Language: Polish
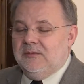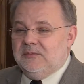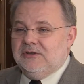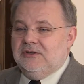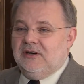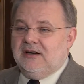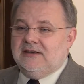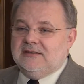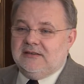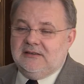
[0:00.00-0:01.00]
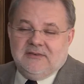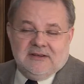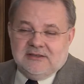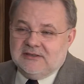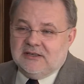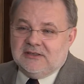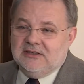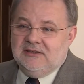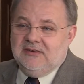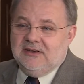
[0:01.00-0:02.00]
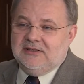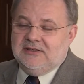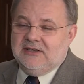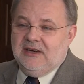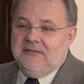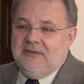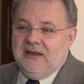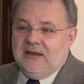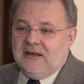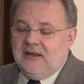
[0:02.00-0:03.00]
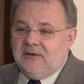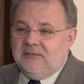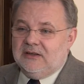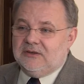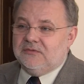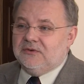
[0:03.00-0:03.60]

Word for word: musi dojechać 120 czy 200 kilometrów.